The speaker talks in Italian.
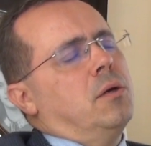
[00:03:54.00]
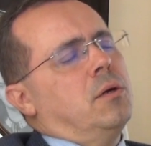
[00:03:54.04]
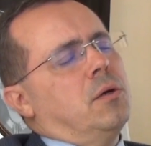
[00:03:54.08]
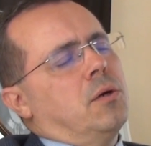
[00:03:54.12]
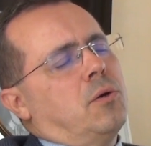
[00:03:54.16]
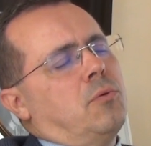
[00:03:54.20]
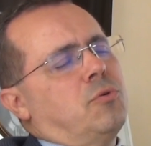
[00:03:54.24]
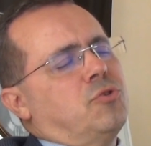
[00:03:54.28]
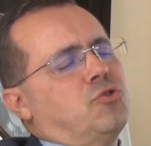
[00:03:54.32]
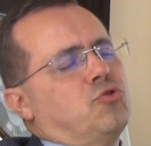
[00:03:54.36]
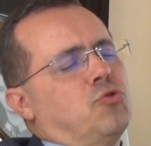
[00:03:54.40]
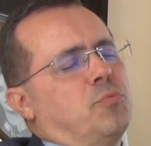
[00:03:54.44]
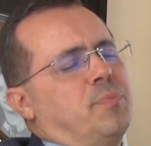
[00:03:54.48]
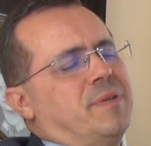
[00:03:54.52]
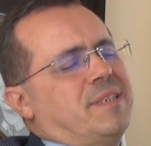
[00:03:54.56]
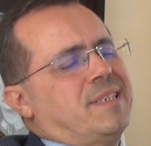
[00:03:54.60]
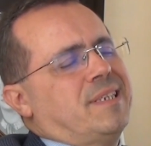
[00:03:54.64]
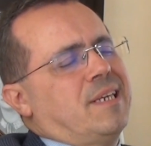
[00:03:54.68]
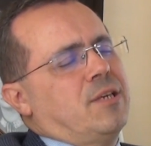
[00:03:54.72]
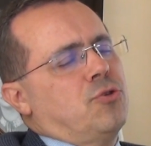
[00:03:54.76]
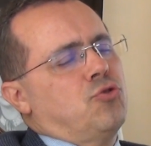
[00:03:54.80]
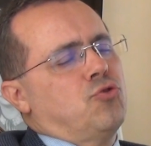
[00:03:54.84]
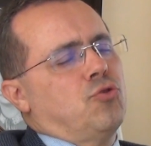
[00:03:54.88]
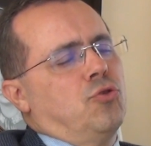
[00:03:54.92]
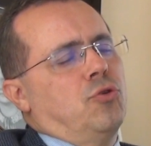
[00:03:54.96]
Eh, questo
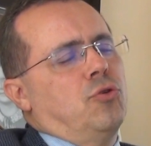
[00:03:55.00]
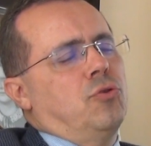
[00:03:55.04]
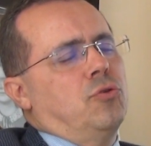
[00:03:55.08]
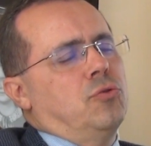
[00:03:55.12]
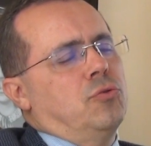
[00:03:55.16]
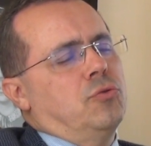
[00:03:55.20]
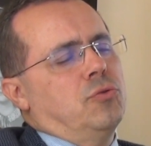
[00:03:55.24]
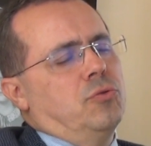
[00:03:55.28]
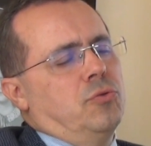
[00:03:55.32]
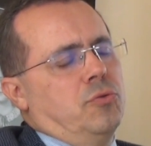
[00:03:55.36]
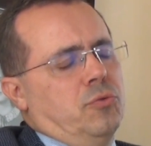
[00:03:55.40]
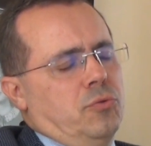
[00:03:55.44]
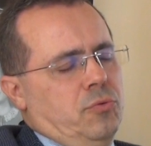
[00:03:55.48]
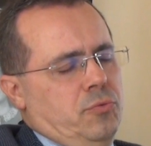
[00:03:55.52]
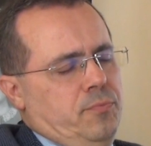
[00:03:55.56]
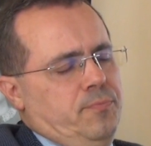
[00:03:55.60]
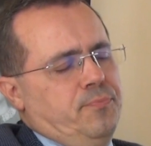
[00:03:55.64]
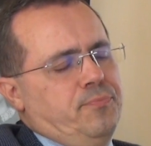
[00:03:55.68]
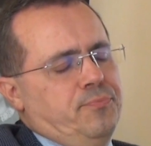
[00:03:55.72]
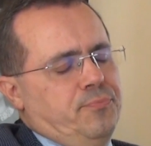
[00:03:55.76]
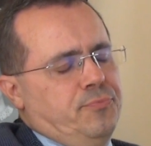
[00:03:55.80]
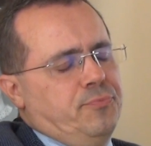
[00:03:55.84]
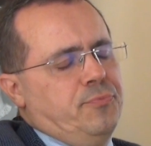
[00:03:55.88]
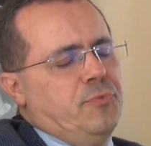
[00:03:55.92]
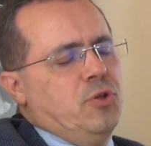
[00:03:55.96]
passaggio oh,
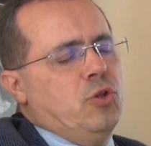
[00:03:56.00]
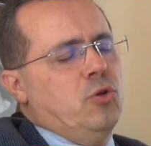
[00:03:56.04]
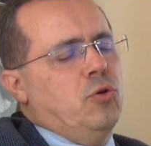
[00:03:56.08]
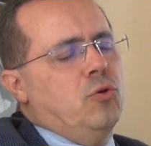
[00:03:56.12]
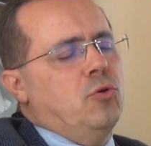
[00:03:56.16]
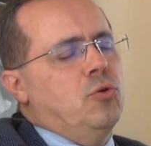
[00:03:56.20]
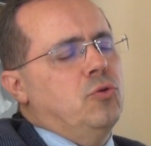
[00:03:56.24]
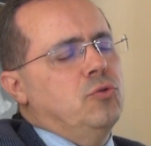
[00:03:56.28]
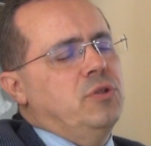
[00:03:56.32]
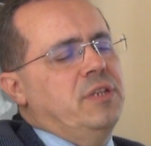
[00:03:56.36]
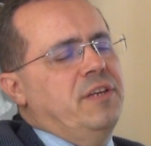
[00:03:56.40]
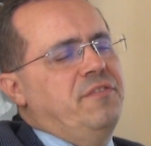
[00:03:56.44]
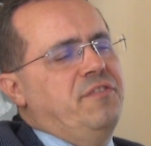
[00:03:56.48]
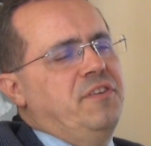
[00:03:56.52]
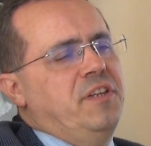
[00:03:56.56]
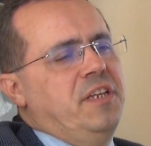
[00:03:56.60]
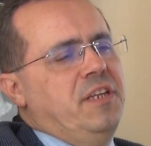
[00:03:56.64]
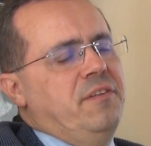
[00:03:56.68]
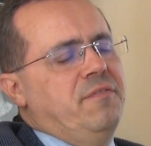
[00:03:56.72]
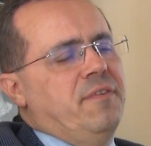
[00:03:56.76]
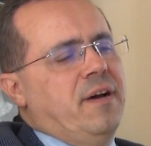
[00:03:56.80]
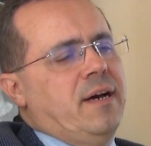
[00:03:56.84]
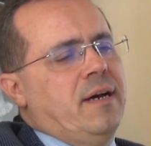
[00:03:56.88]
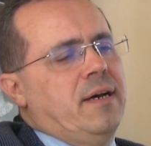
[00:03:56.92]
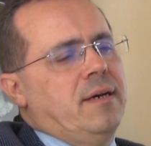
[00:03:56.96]
lo
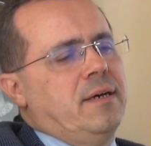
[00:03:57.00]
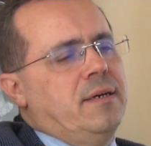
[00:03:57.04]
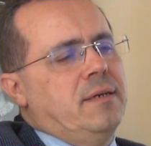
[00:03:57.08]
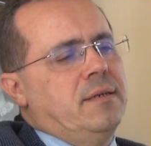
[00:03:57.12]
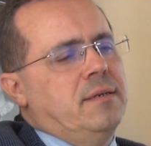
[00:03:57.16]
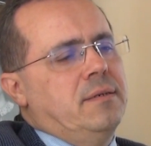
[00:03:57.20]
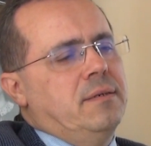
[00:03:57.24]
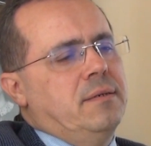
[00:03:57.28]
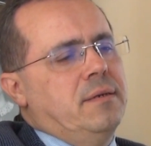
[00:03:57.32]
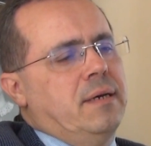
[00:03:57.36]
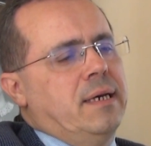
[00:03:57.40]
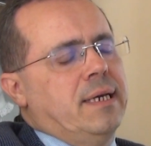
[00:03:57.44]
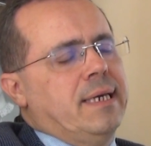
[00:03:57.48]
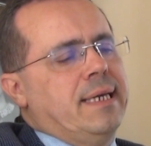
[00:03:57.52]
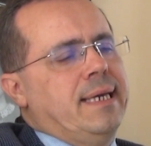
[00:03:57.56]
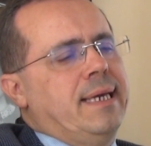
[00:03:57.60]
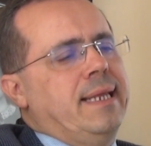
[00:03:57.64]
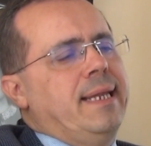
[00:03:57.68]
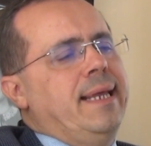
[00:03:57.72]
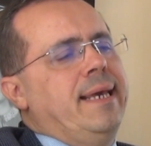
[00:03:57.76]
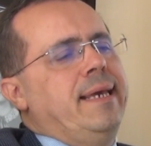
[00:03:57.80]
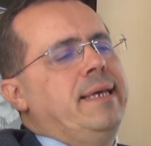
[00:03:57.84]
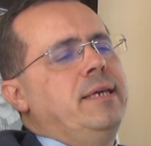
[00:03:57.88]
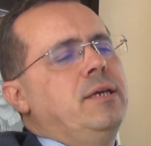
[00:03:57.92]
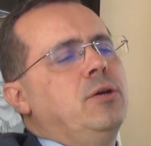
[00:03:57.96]
definiva
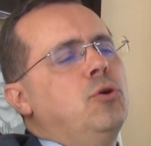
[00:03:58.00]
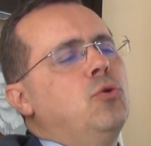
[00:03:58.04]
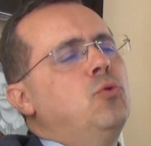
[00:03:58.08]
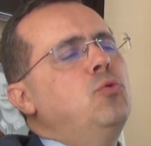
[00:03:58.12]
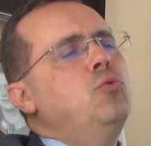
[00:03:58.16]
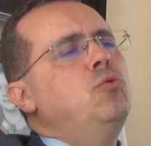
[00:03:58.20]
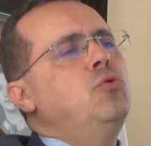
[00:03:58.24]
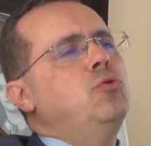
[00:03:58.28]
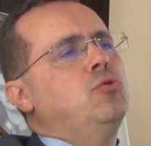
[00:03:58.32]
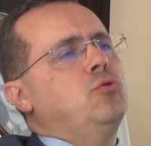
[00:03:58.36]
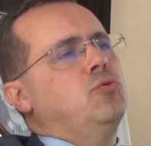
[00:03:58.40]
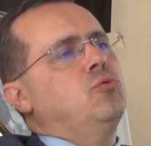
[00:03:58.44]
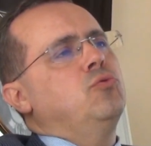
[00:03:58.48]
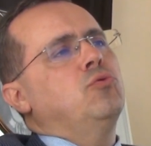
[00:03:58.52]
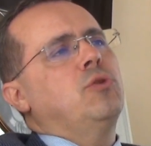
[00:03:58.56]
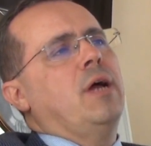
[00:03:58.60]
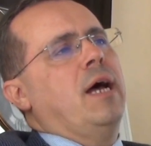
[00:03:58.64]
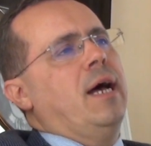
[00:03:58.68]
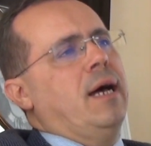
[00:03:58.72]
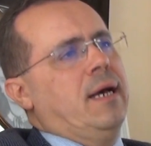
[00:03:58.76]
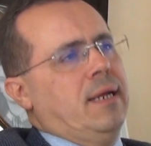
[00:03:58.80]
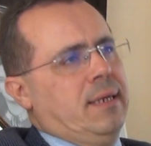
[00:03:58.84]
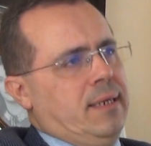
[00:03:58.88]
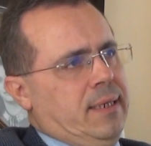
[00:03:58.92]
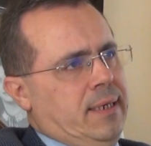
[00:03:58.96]
anche lei
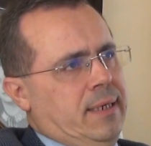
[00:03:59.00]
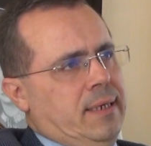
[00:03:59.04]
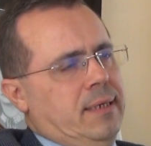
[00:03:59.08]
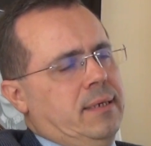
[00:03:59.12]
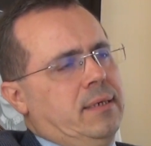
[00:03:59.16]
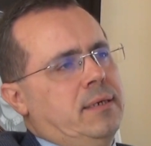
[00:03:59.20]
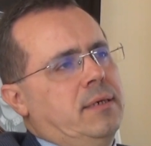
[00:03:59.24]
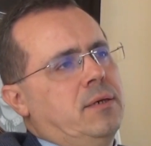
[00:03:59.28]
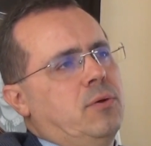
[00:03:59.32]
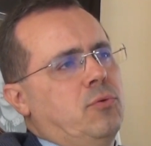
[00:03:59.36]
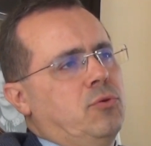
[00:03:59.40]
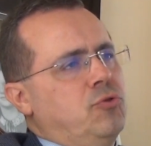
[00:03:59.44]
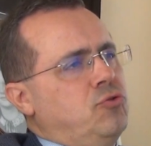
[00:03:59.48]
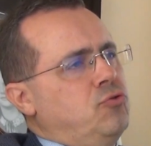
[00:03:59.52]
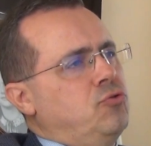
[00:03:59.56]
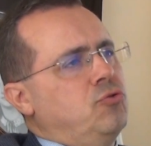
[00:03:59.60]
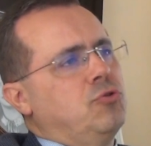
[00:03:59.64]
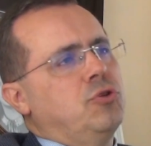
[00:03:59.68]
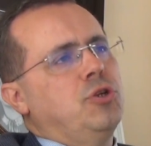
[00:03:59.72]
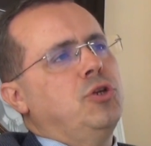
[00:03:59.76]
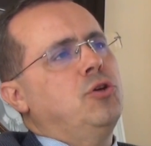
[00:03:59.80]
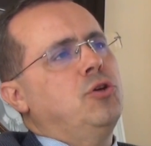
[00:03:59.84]
culturale, questo